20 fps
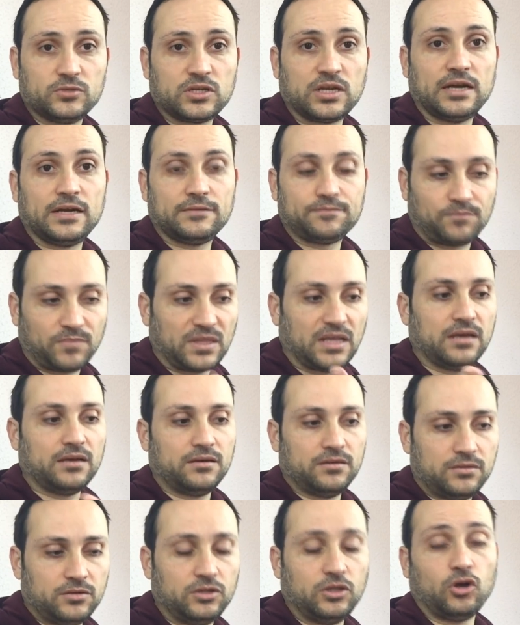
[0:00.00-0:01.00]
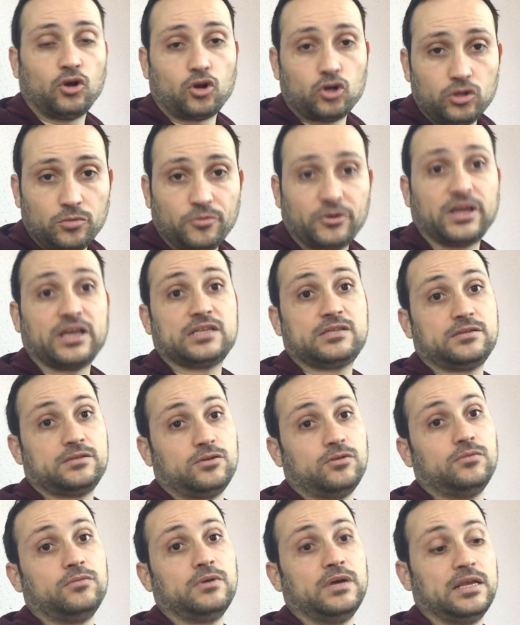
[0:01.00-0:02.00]
O sea, digo rollo porque
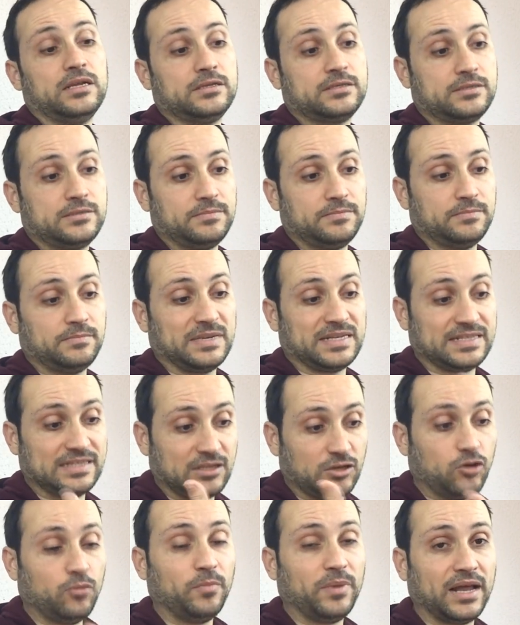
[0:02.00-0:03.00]
es, bastante